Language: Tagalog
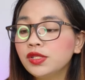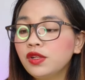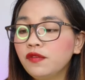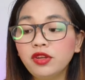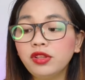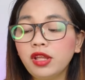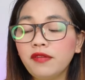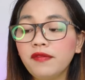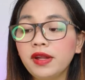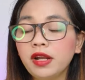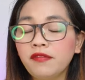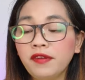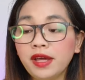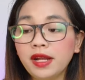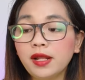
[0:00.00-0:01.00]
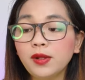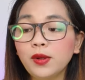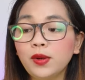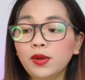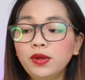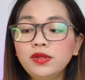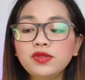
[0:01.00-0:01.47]
I don't have referral
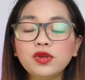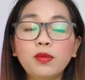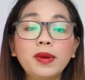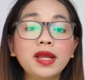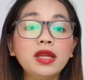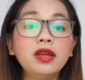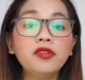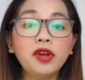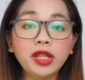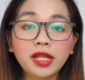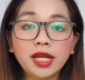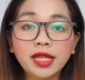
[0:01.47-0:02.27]
code, so mag-create